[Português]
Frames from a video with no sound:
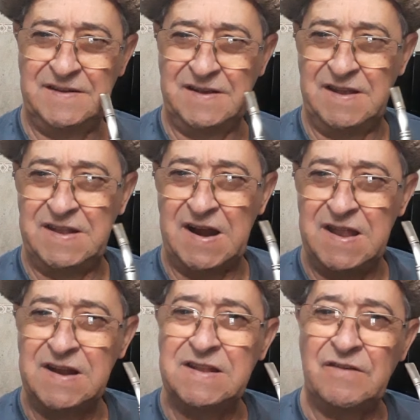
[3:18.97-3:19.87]
Aquele
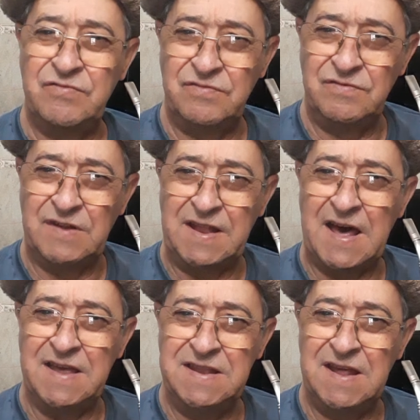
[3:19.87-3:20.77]
terneiro que está
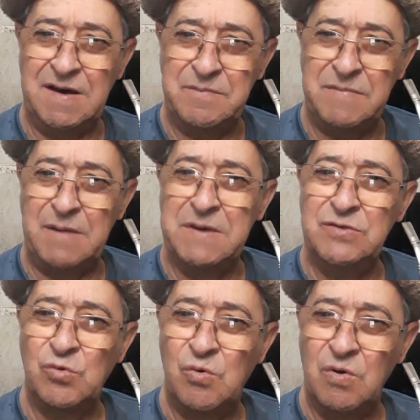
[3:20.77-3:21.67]
tá ainda
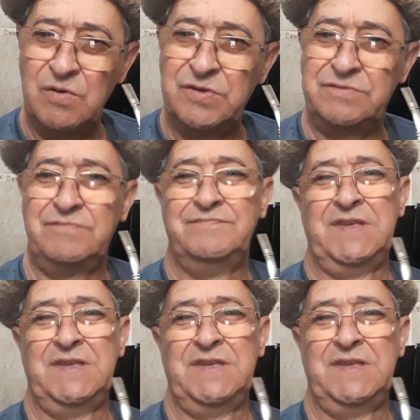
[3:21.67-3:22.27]
mamando o colostro.